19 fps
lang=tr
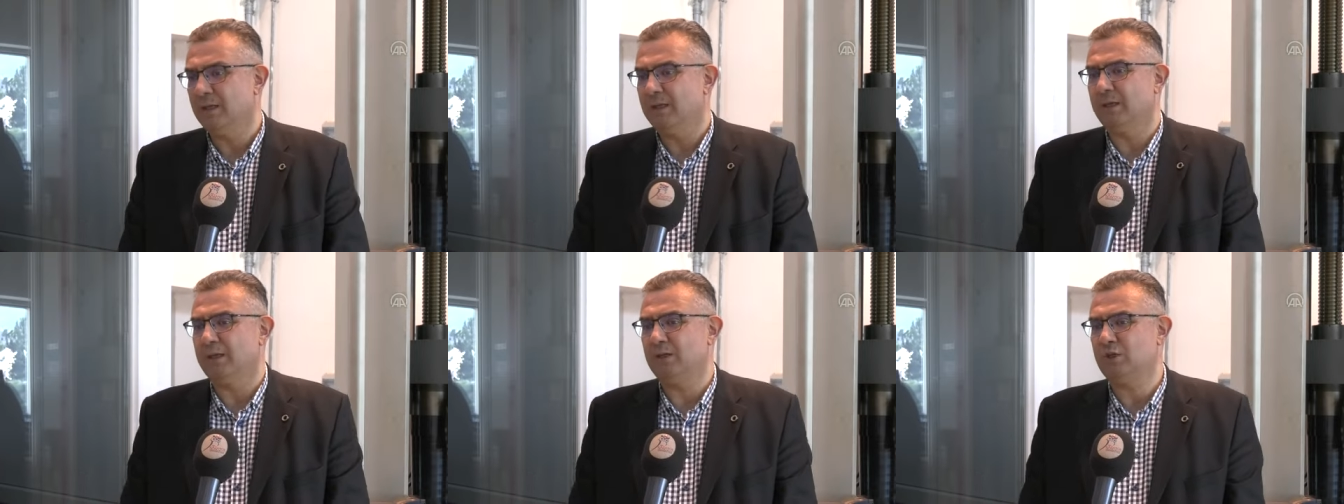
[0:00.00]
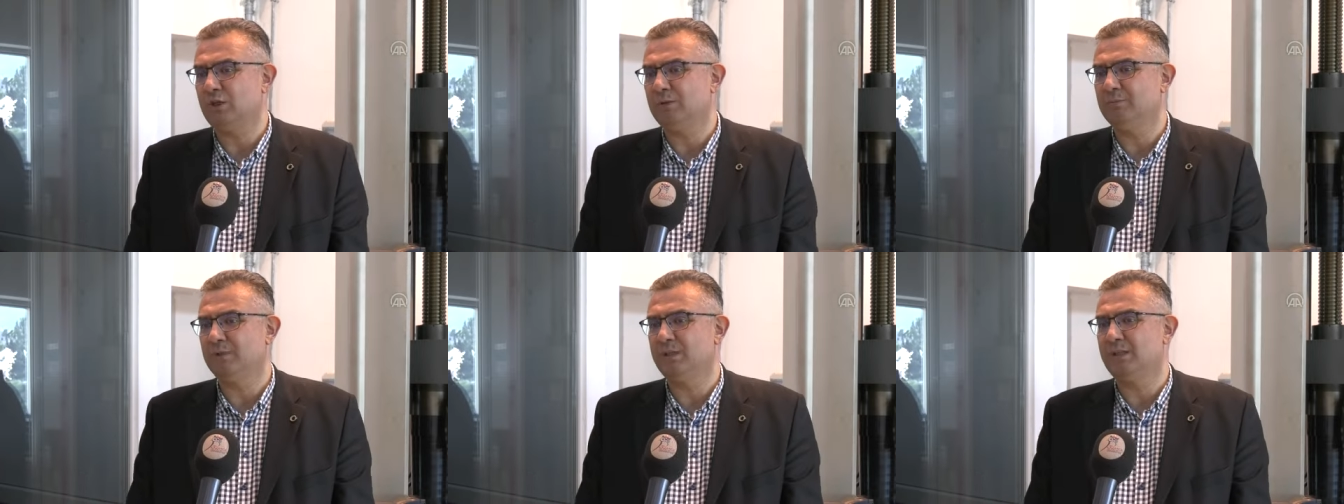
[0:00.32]
E
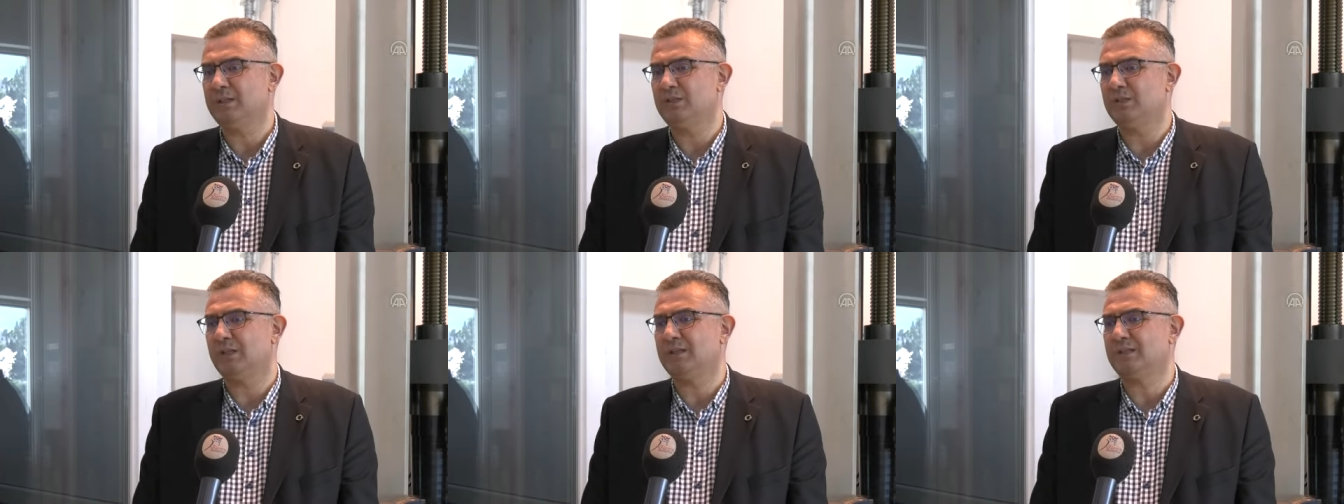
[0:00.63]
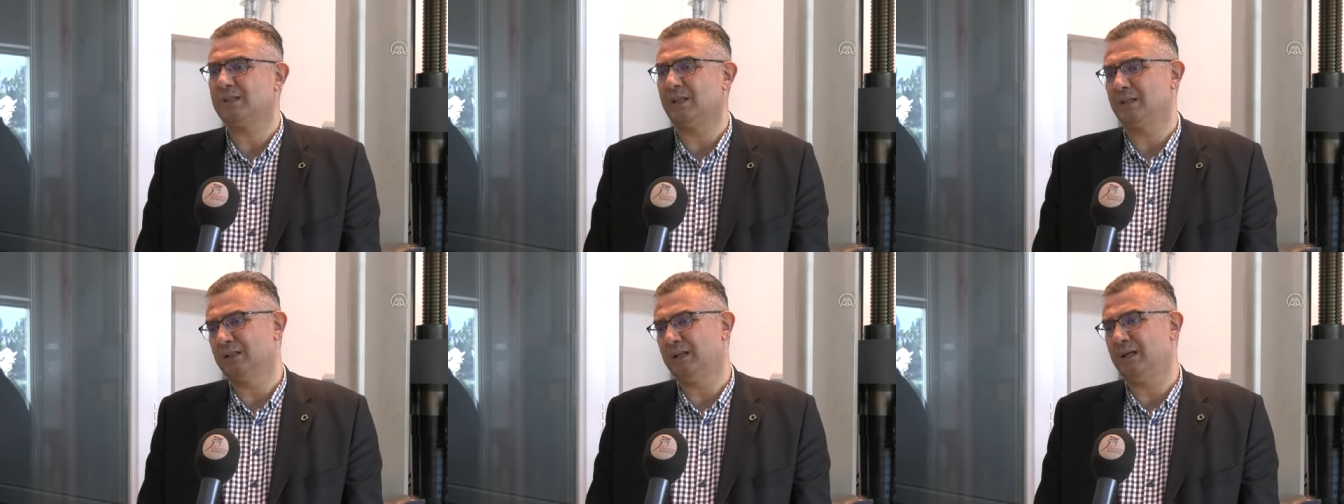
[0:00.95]
şimdi işte
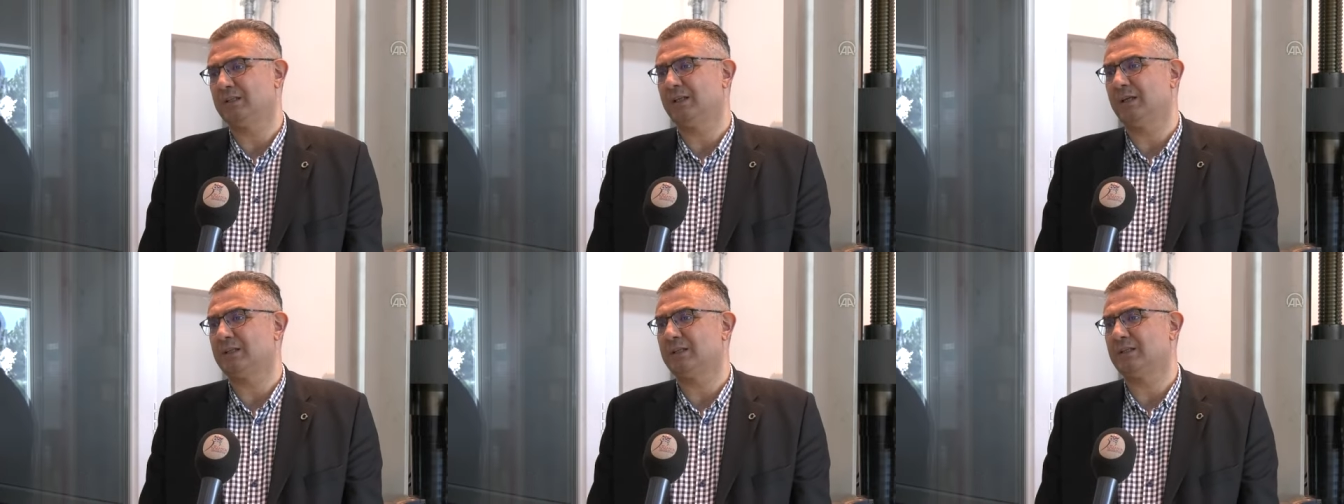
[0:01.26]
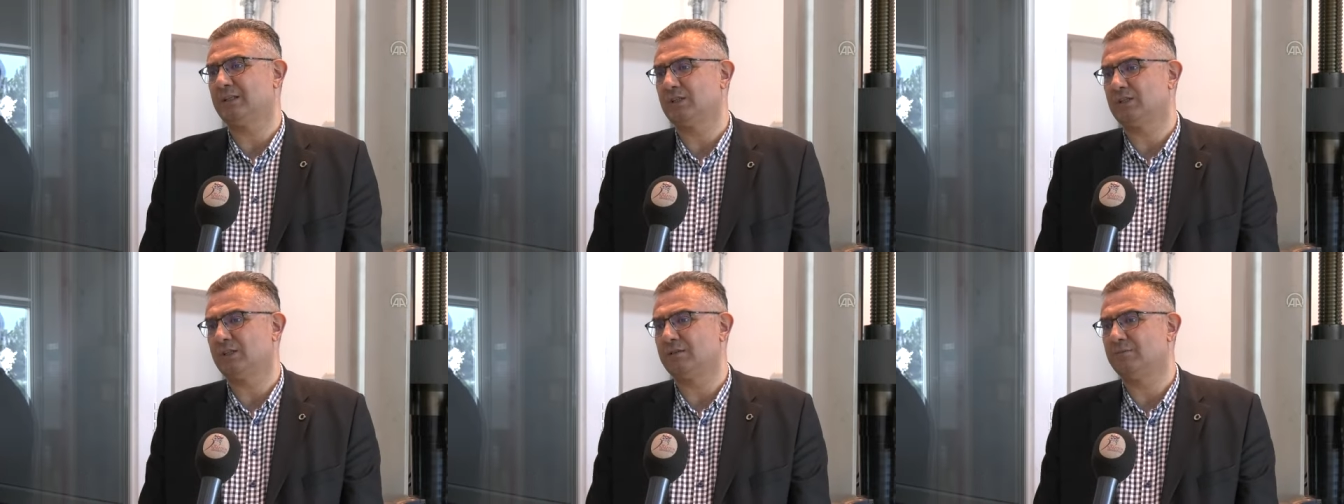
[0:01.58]
standarda
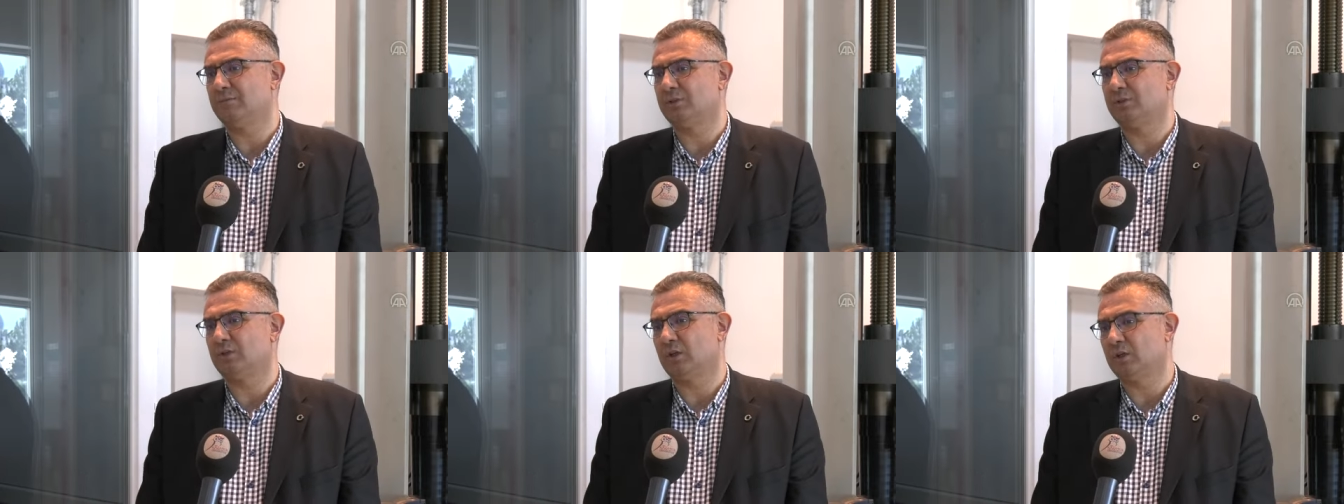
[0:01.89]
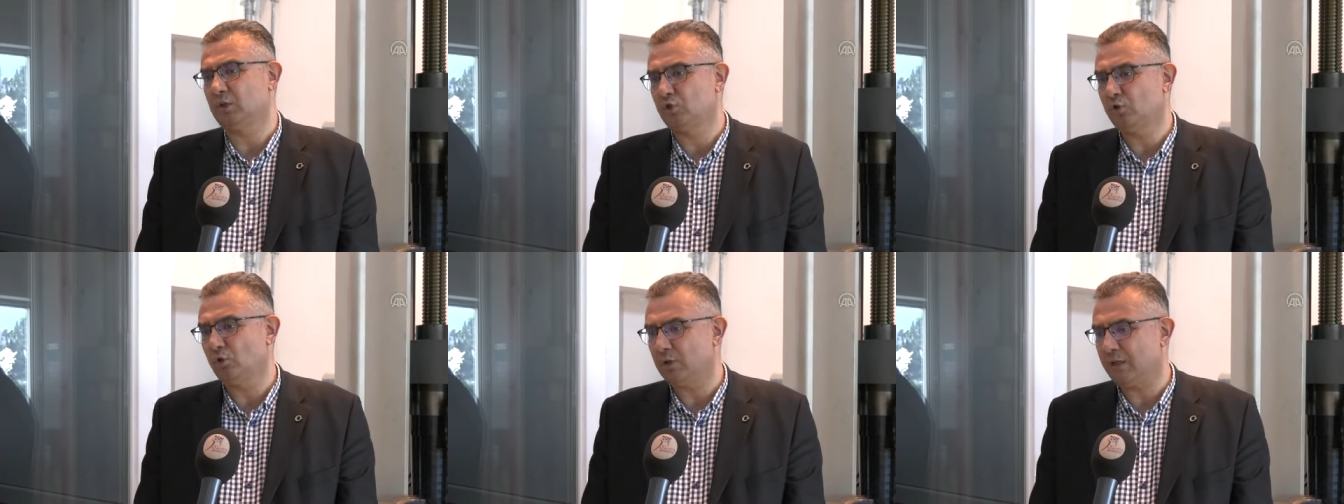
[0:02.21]
arkadaşlarımız
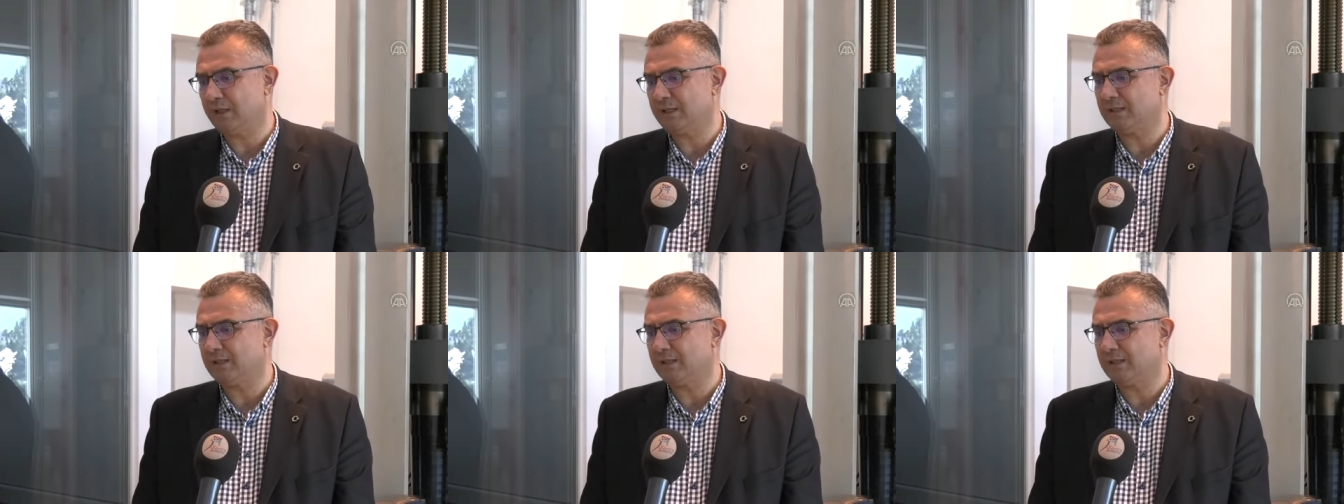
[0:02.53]
çalışıyorlar.